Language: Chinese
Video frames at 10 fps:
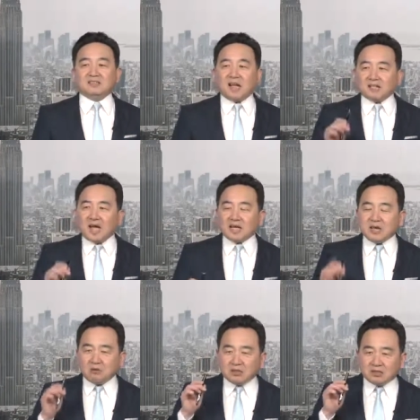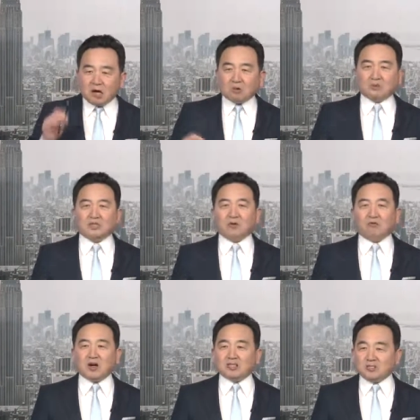但他要以道德的
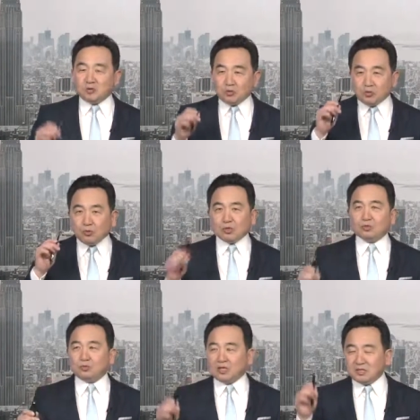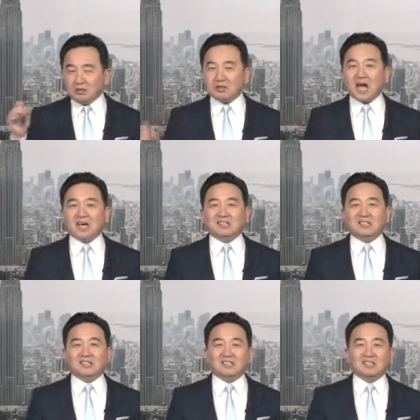方式去约束人，去害人。